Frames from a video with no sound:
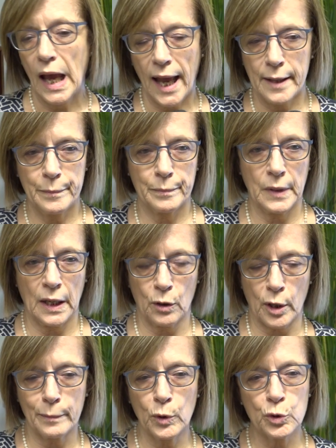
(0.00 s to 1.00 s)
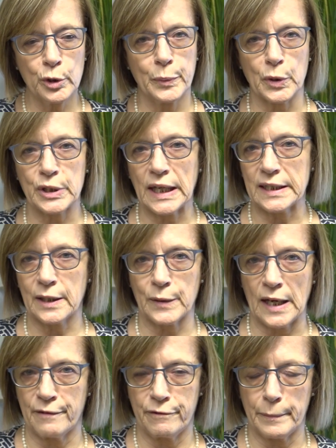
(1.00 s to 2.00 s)
È, allora è molto importante
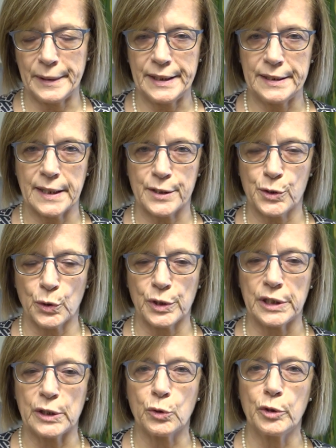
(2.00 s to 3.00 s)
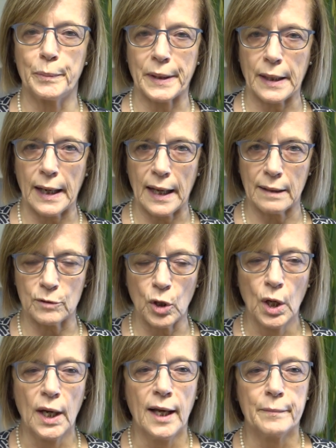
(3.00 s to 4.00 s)
quell'alfabetizzazione di cui parlavo
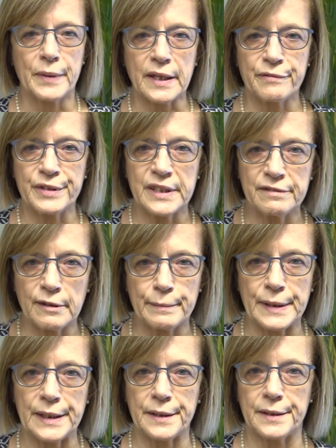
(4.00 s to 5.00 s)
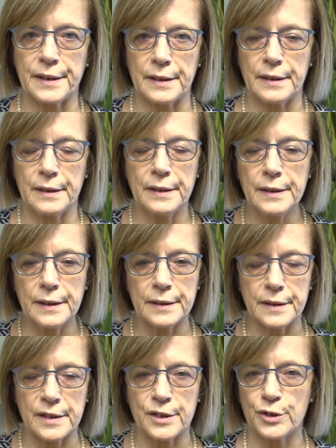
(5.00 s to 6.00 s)
perché effettivamente in
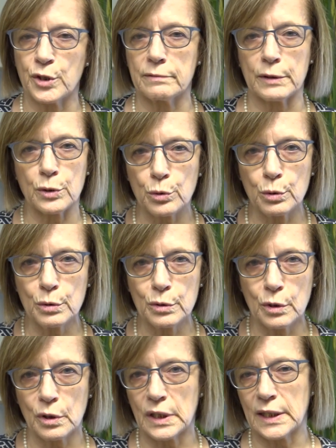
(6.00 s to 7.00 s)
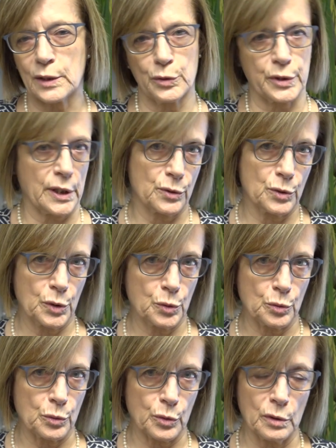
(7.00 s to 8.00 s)
internet si trova tutto e il contrario di
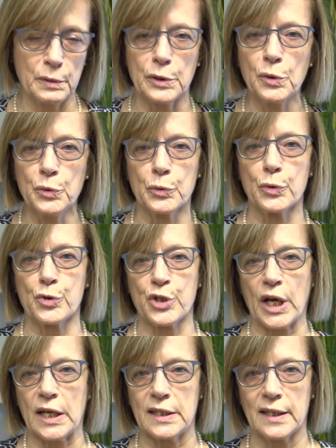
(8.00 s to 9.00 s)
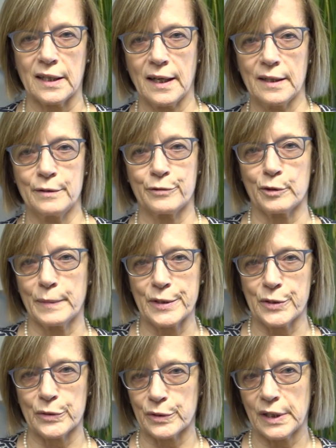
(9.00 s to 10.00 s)
tutto e quindi ognuno sceglie
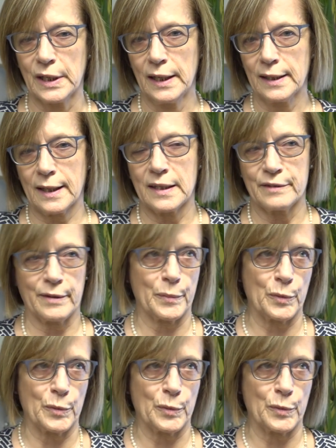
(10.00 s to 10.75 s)
l'informazione che gli fa